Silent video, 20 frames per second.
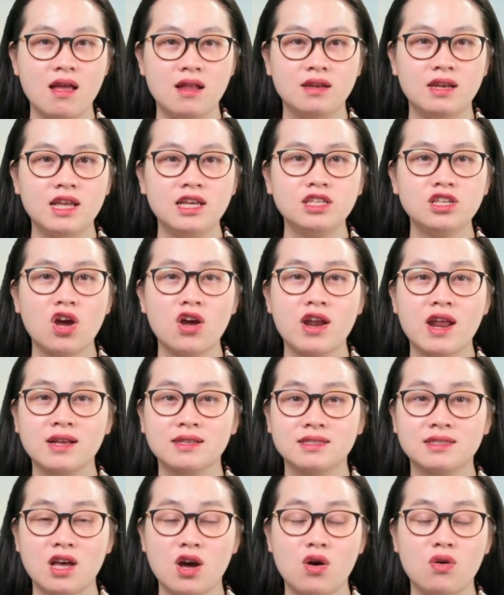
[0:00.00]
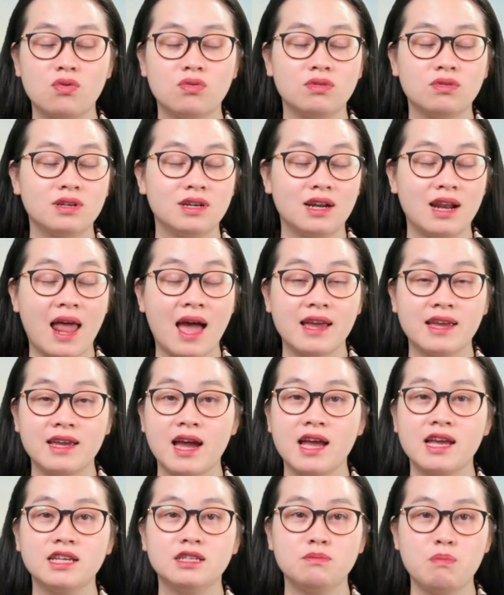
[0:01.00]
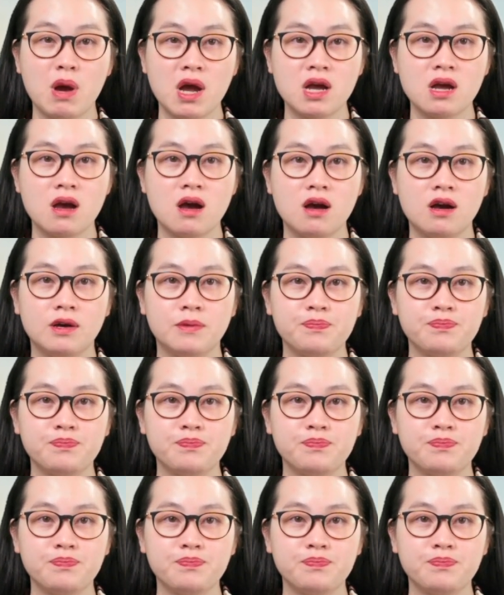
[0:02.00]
Lý do đằng sau lại gây bất ngờ.